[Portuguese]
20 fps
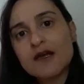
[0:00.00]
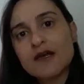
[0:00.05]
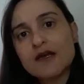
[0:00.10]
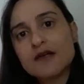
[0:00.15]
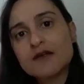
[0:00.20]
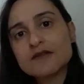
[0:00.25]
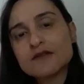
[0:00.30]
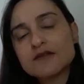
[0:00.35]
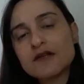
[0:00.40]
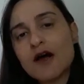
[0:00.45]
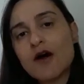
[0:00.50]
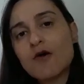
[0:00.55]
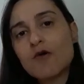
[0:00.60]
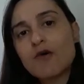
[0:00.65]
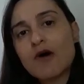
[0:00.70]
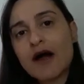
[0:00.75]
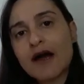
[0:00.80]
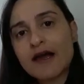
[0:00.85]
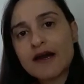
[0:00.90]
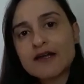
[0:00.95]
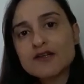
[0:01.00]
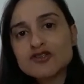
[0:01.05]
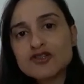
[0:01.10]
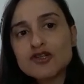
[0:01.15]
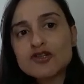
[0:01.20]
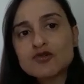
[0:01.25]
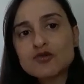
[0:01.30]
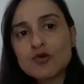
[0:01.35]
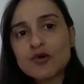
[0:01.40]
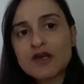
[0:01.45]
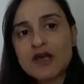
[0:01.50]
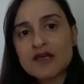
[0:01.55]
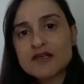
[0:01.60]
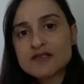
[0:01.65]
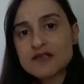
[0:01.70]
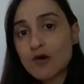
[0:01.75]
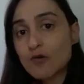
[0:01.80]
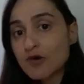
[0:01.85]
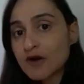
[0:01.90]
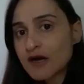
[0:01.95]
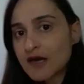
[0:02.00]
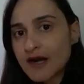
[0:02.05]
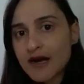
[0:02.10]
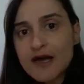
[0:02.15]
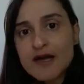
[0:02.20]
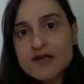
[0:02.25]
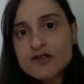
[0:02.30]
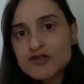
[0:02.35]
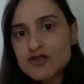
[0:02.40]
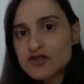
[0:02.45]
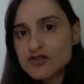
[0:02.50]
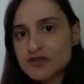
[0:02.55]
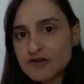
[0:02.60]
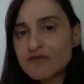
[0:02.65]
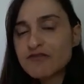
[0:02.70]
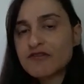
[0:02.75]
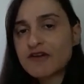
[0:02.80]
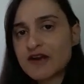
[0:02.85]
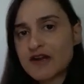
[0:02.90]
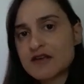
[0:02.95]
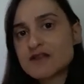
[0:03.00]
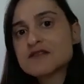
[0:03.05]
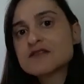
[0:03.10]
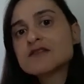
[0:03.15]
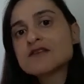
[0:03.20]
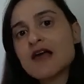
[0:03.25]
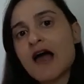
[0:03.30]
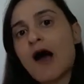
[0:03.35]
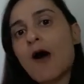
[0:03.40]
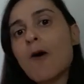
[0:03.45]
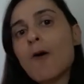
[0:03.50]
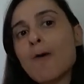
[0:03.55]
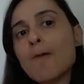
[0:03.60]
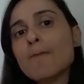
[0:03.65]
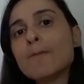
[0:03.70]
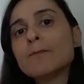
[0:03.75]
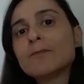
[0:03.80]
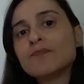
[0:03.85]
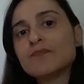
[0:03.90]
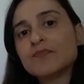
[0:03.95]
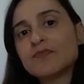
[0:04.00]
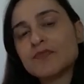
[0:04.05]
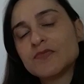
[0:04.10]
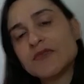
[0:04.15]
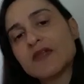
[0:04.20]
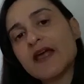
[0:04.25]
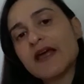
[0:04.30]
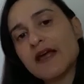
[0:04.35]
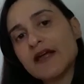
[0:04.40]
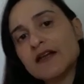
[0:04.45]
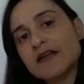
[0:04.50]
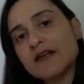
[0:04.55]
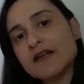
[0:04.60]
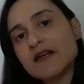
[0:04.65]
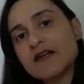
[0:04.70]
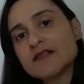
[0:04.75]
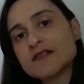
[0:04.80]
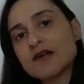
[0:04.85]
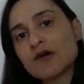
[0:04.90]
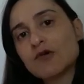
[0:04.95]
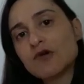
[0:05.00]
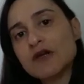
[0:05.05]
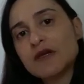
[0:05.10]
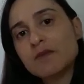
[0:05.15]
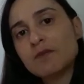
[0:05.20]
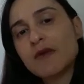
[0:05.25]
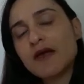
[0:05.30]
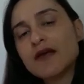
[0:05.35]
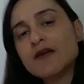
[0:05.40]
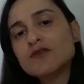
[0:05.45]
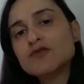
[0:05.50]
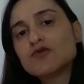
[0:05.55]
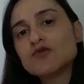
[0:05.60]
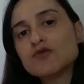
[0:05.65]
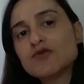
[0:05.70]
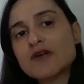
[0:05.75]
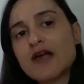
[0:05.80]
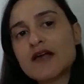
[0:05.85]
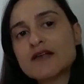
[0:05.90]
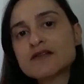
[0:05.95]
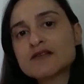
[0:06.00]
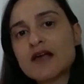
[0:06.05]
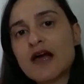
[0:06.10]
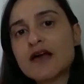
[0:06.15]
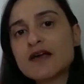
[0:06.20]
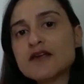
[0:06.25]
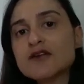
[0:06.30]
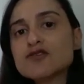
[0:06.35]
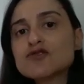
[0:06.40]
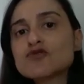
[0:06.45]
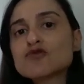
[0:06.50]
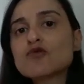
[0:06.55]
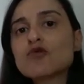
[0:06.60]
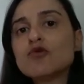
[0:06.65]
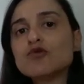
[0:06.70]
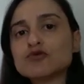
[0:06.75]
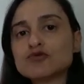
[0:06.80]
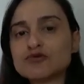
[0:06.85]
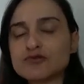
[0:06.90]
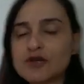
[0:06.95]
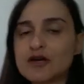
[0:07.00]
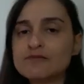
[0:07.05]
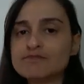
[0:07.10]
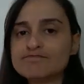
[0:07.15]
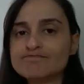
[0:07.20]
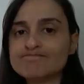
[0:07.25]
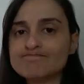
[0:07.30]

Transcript: Então, acredito que esse é um grande diferencial dele, esse acolhimento e essa escuta